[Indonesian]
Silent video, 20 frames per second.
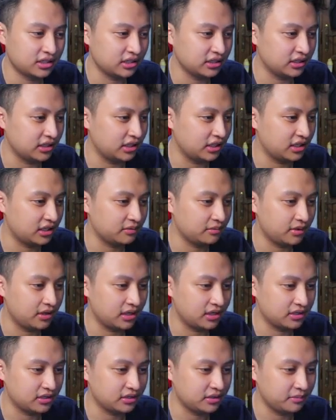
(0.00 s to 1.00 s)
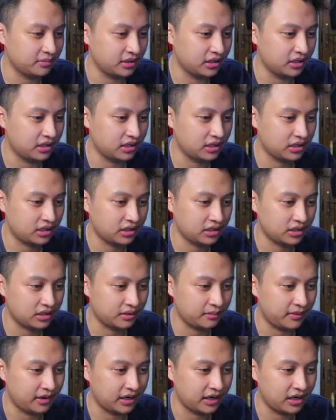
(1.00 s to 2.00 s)
kita lihat bang Acit di mana
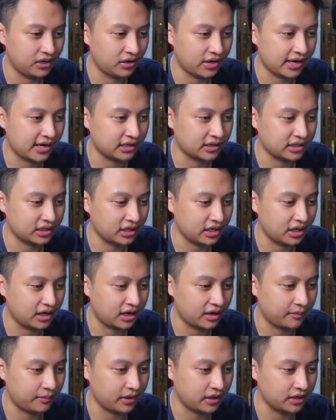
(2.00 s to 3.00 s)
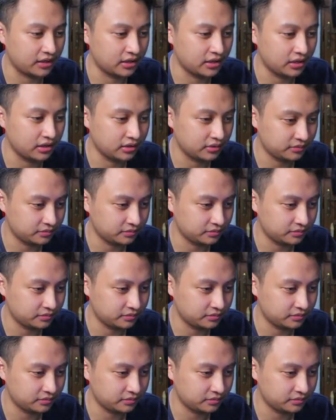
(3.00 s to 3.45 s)
kemana oke kita cari yang rame aja